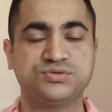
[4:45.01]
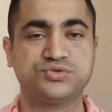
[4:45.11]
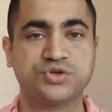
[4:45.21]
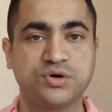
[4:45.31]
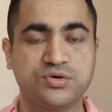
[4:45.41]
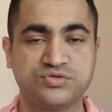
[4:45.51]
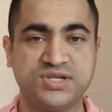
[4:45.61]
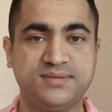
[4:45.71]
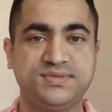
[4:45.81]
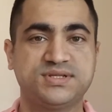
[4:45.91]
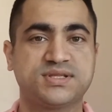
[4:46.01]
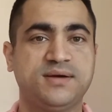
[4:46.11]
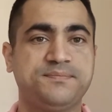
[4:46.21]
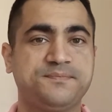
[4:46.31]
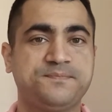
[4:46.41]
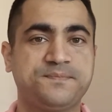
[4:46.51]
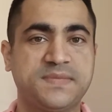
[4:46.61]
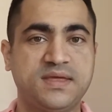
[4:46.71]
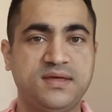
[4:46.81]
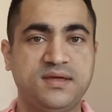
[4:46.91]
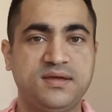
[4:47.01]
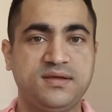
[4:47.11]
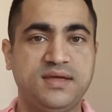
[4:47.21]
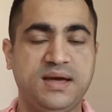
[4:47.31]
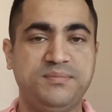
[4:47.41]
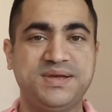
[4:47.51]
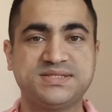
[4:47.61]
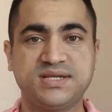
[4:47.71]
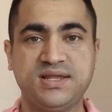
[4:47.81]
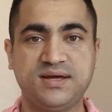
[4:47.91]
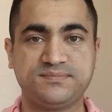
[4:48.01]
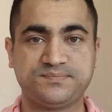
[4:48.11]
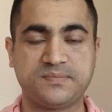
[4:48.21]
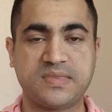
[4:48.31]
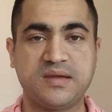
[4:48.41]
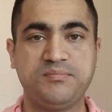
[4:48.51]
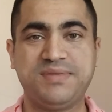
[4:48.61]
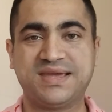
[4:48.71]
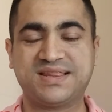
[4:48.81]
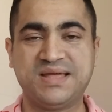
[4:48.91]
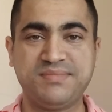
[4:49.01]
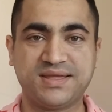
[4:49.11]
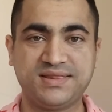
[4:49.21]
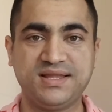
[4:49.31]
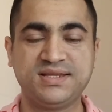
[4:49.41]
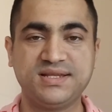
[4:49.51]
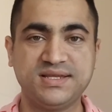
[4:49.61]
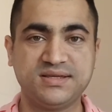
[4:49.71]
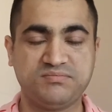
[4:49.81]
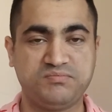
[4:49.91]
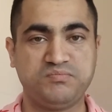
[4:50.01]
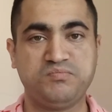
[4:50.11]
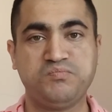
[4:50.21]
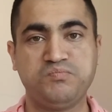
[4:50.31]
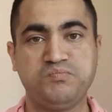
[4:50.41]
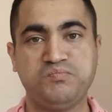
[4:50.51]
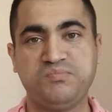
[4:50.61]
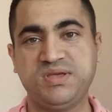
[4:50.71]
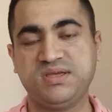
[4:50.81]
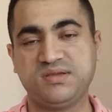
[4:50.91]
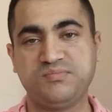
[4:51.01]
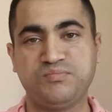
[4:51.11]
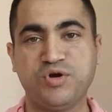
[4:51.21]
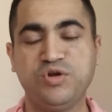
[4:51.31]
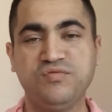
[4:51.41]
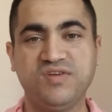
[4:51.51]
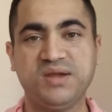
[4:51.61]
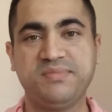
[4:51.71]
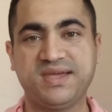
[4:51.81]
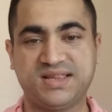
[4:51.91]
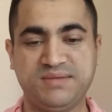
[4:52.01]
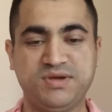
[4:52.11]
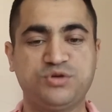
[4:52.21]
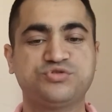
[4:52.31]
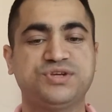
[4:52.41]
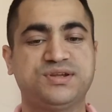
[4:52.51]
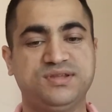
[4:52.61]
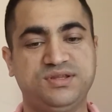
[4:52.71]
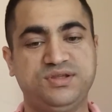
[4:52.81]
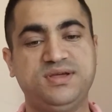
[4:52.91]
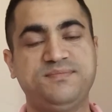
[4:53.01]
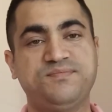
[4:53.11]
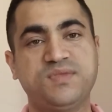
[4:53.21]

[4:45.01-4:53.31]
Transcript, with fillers: Çok güzel bir kitap. Ya yani mesela beklemekle ilgili bir bölüm var beklemek üzerine diye.